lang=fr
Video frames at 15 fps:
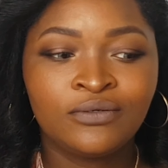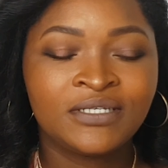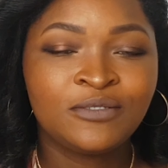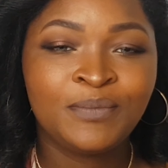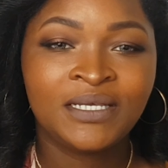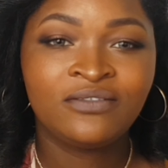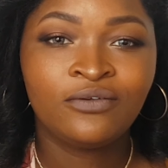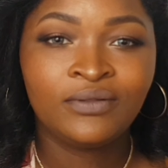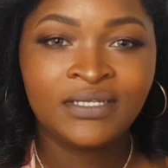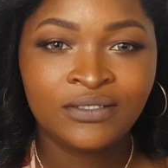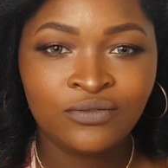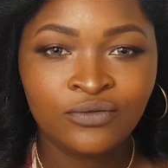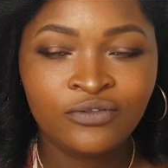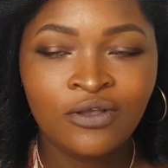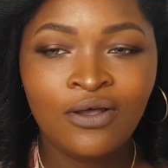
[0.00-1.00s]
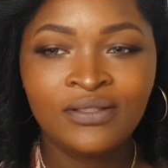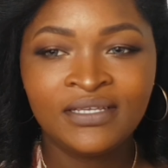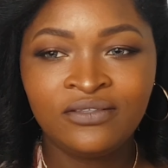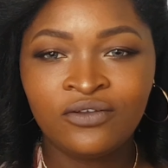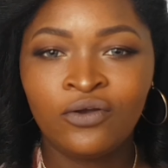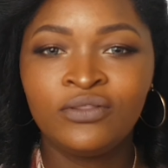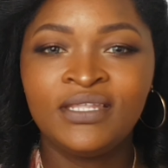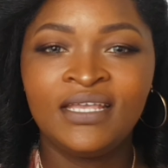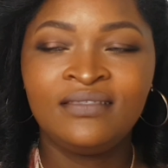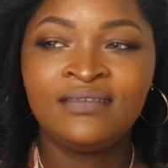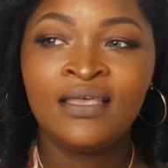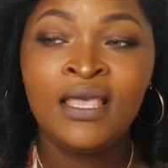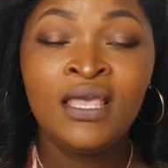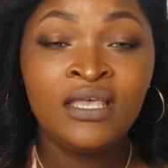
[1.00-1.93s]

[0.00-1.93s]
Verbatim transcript: en respectant les autres, en étant honnête,